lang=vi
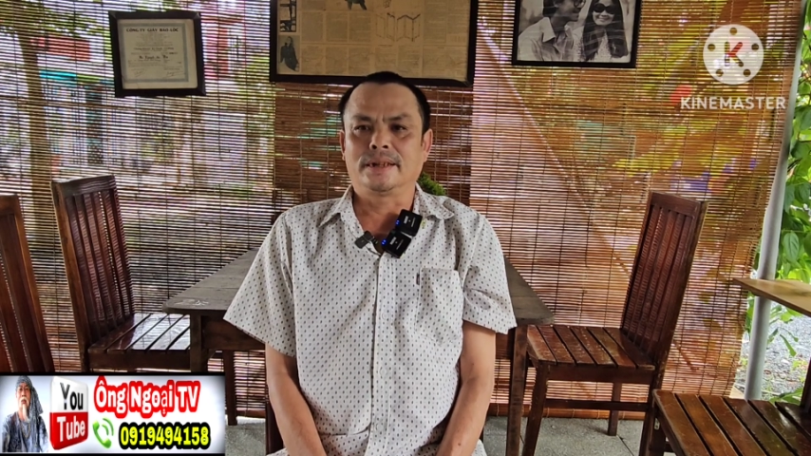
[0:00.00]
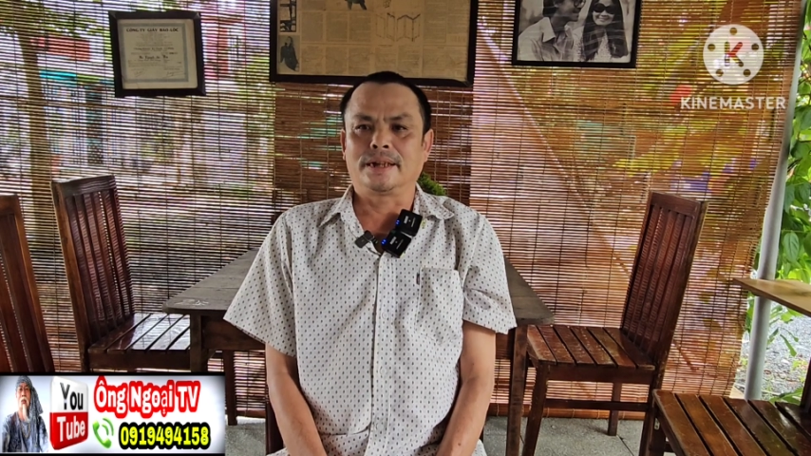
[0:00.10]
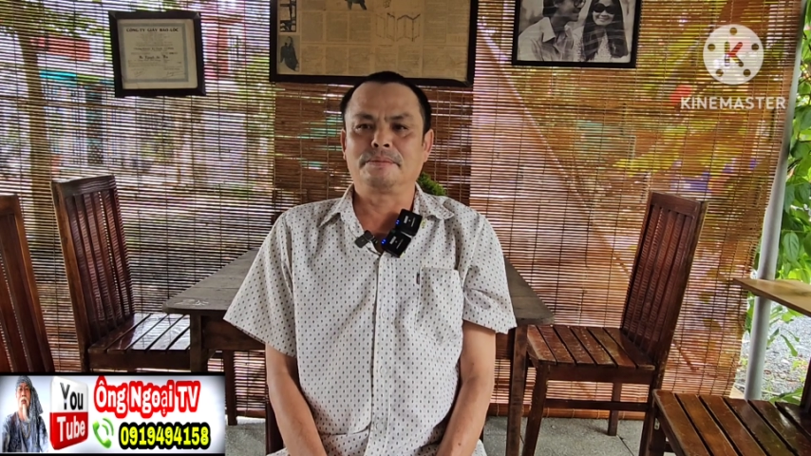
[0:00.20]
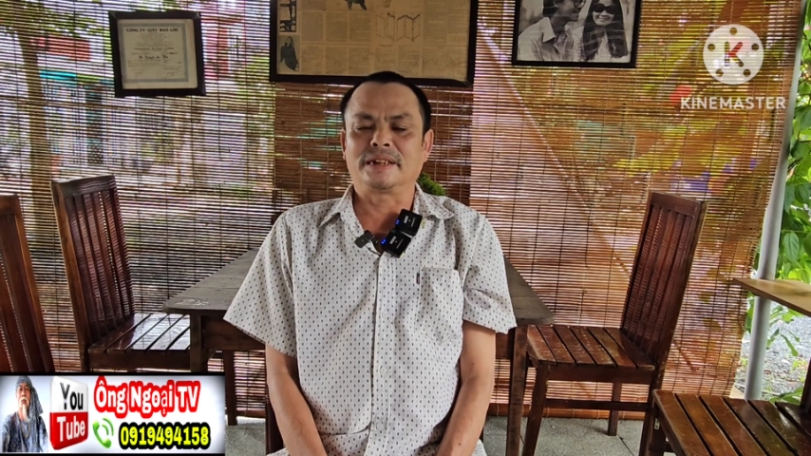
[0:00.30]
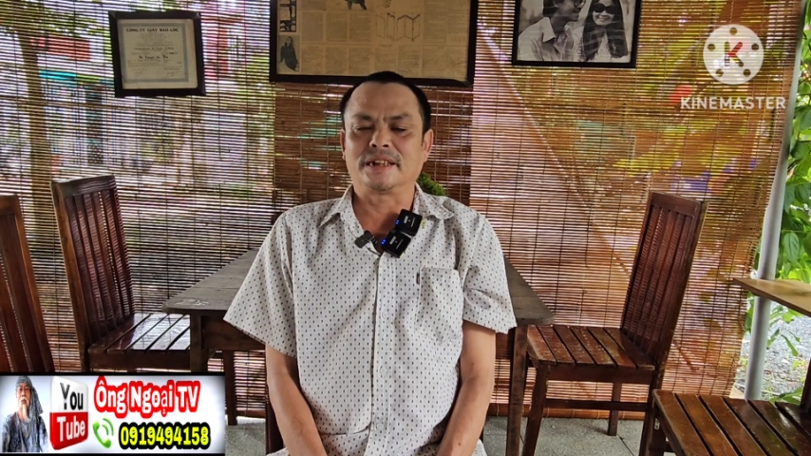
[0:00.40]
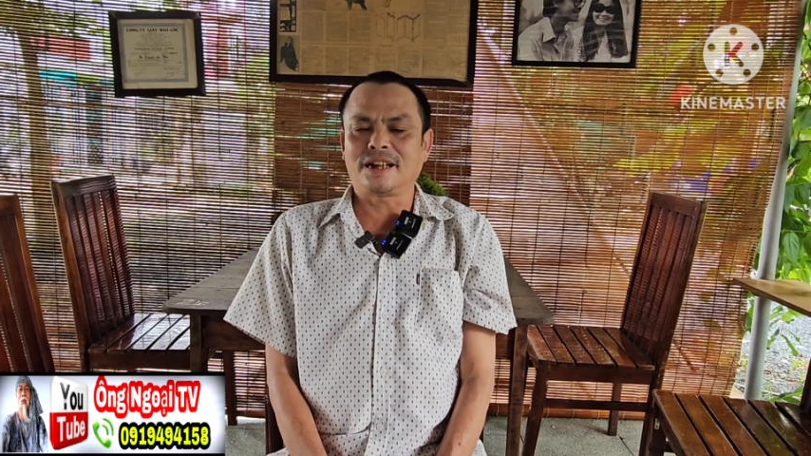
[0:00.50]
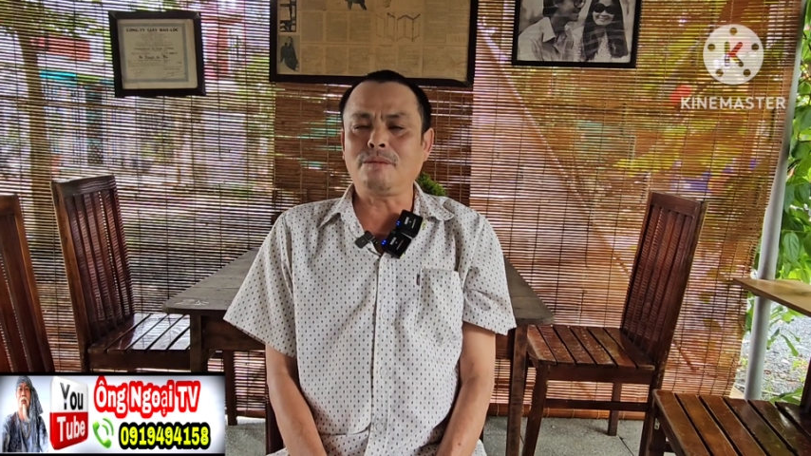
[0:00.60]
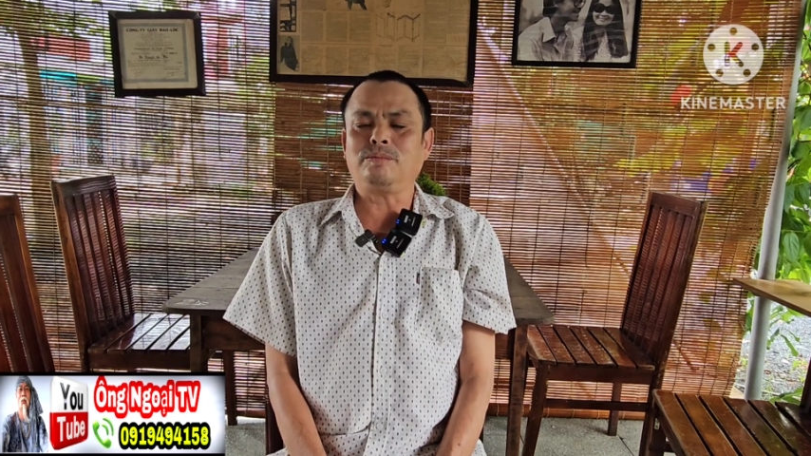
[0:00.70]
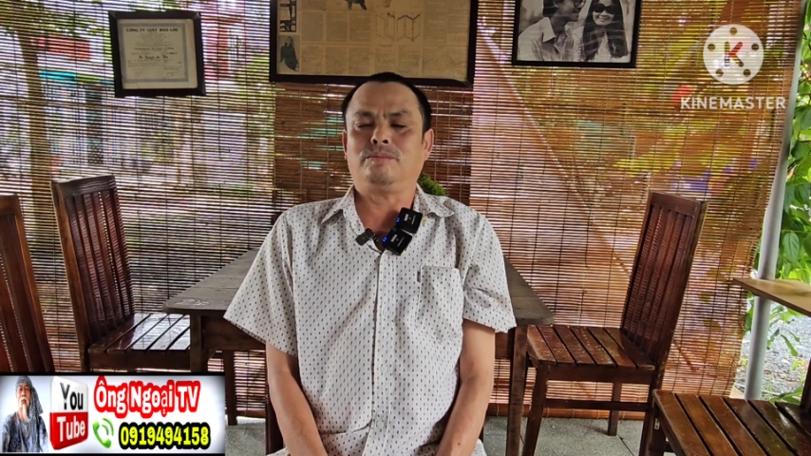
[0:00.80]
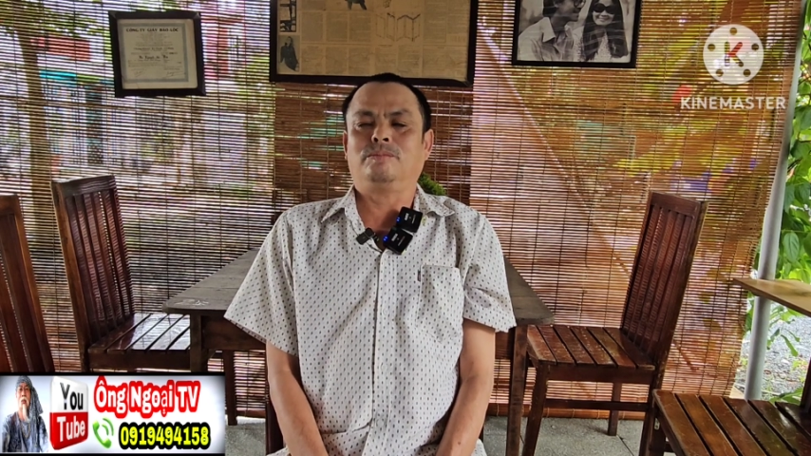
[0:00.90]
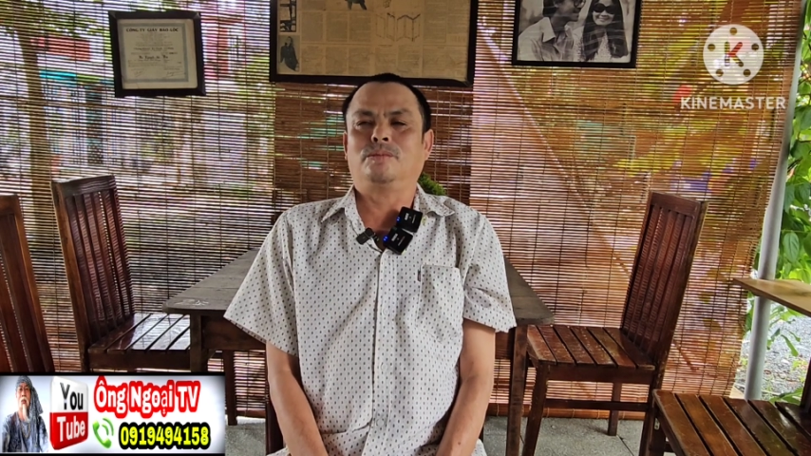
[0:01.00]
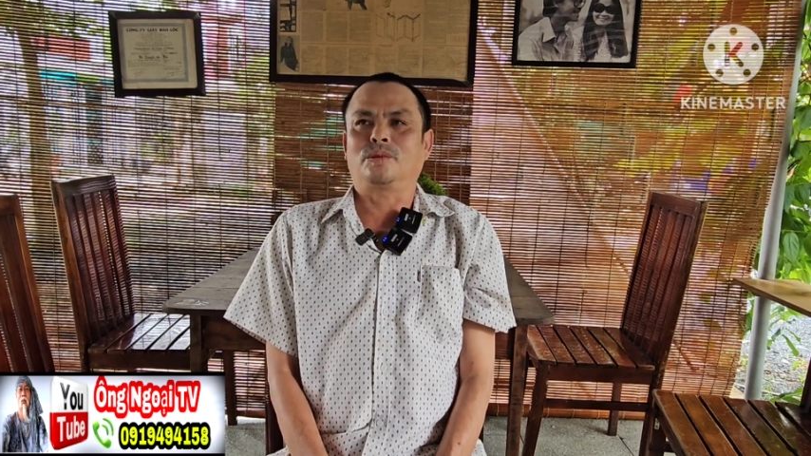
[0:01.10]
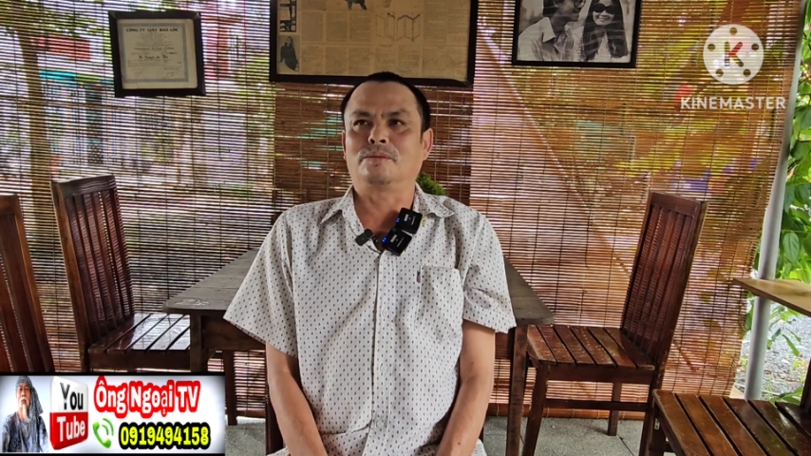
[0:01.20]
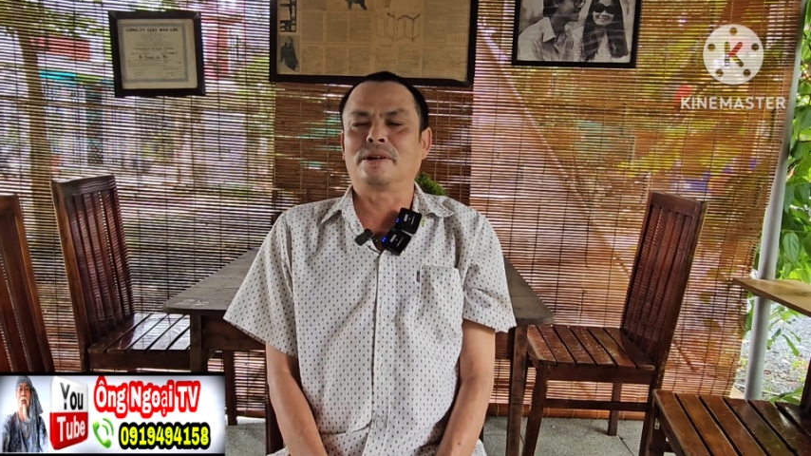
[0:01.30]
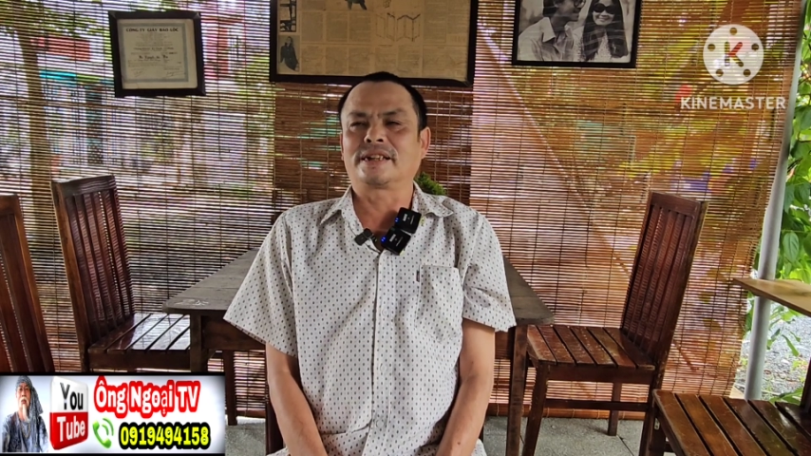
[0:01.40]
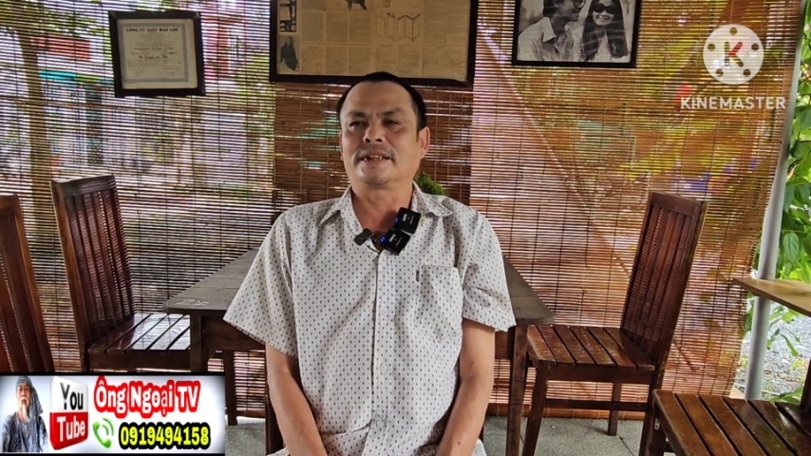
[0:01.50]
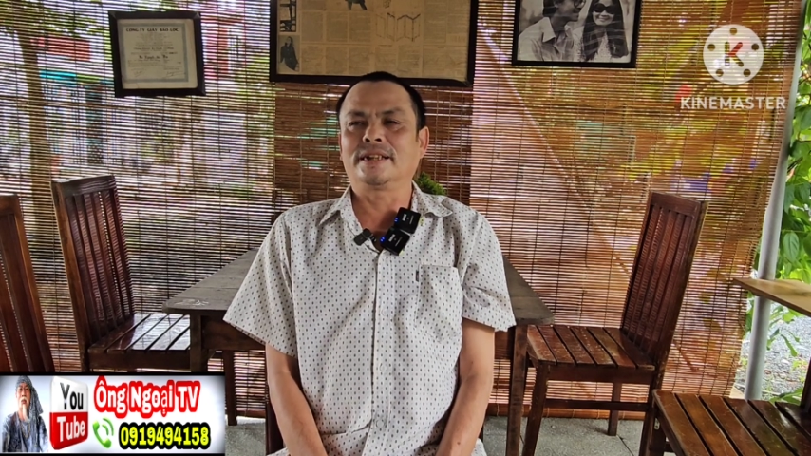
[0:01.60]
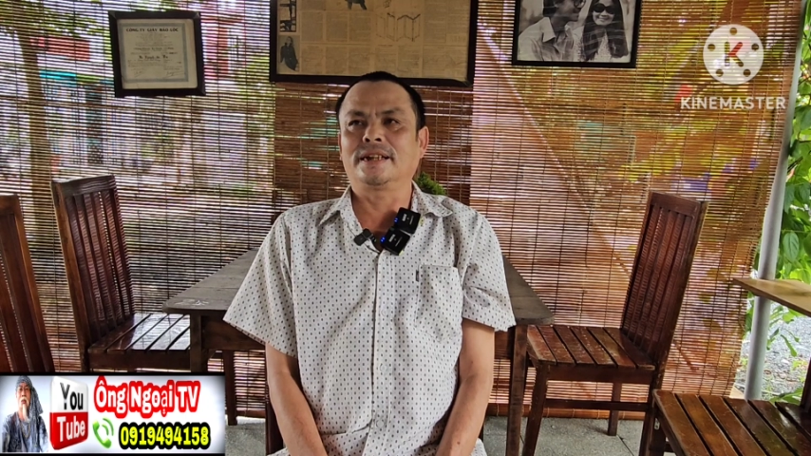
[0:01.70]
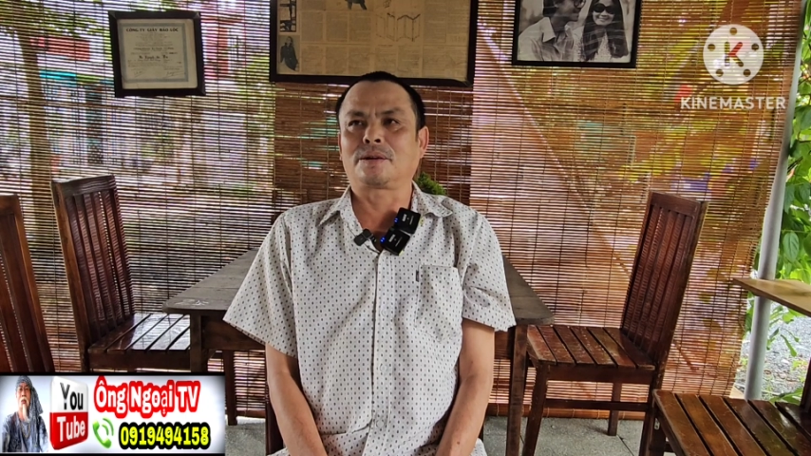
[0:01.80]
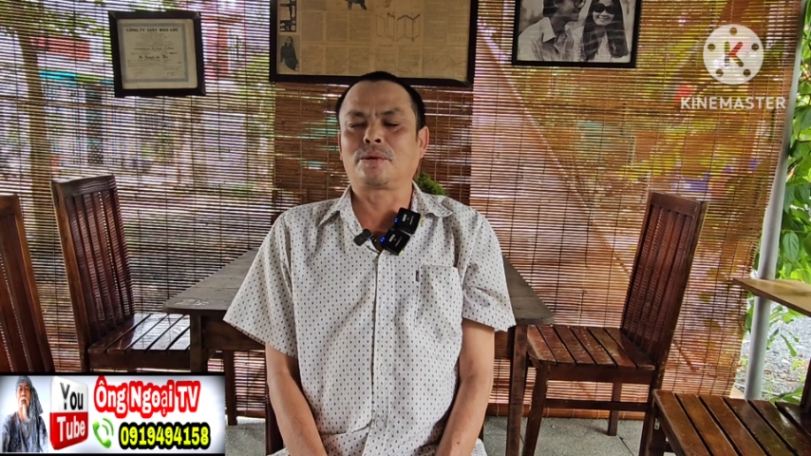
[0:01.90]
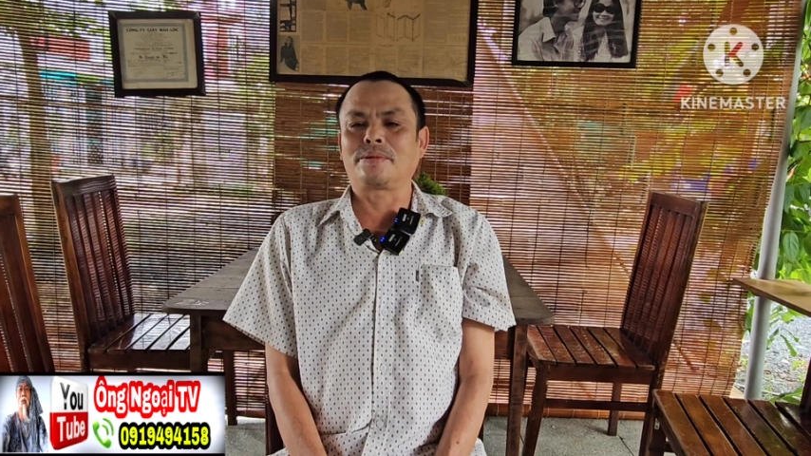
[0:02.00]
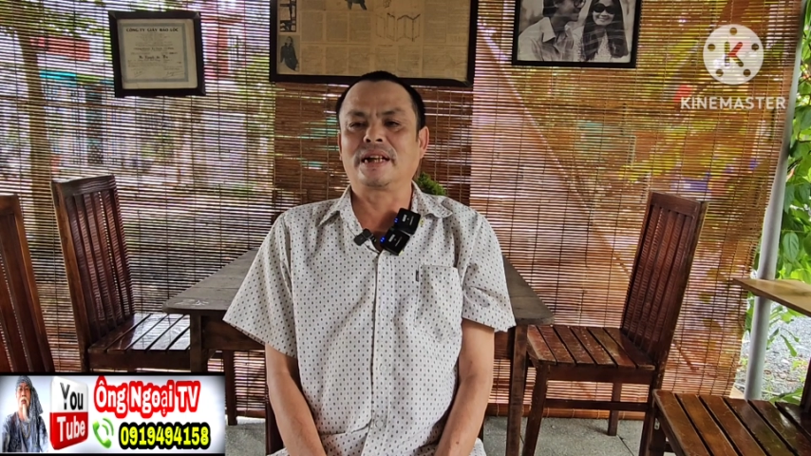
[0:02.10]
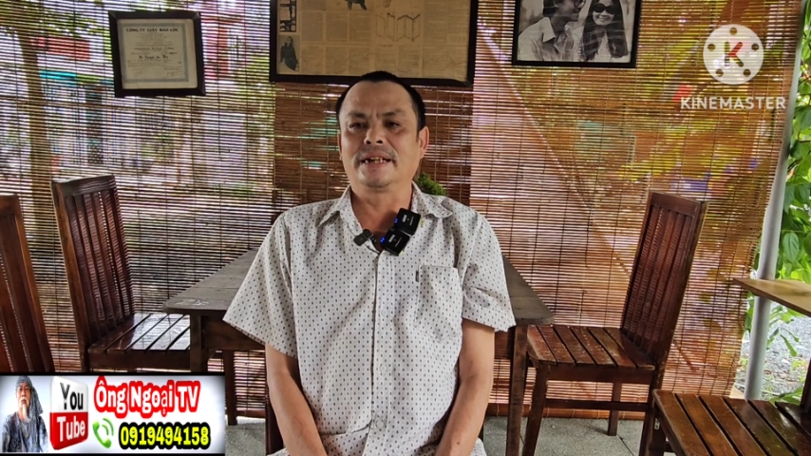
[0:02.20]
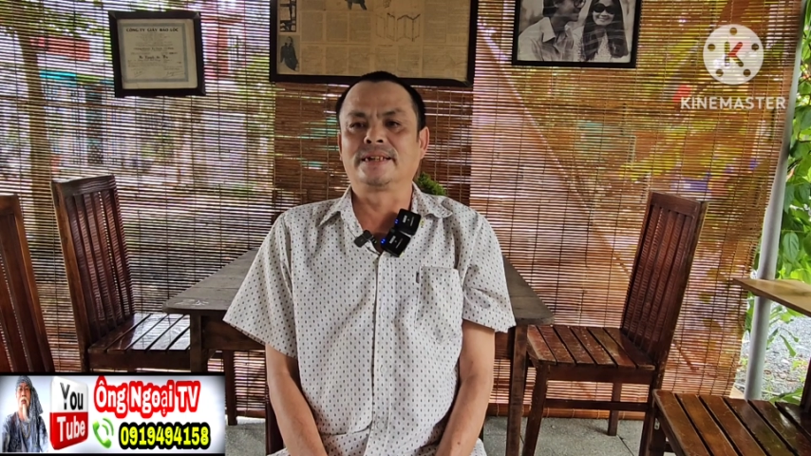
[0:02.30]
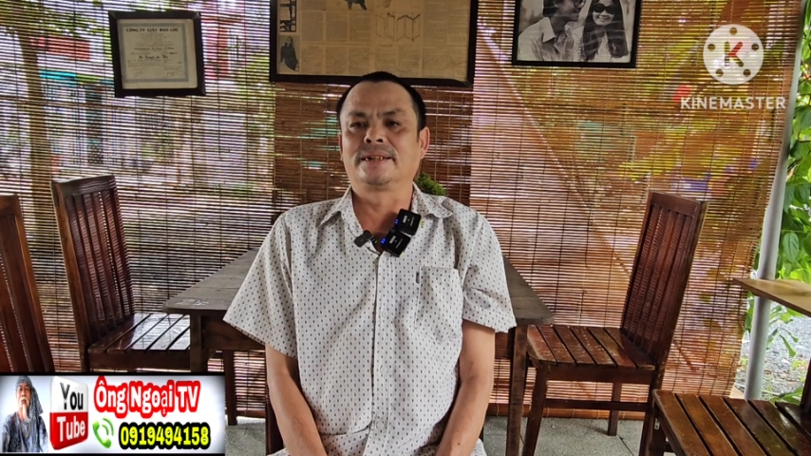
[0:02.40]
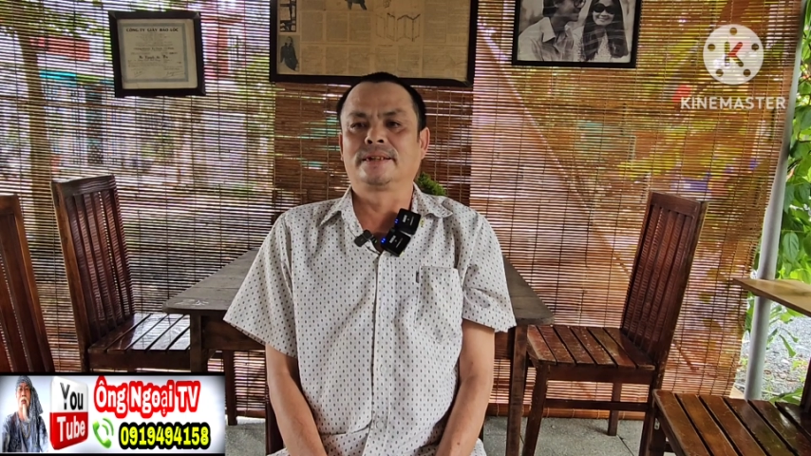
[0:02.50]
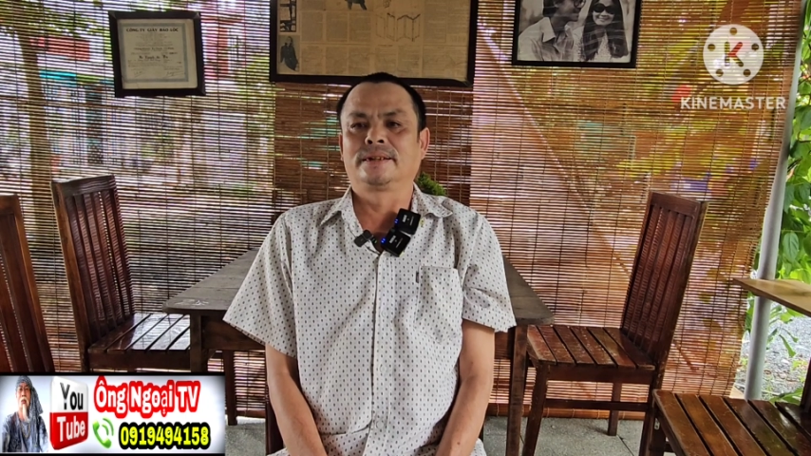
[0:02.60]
Đấy, mình gốc của mình là quê bắc linh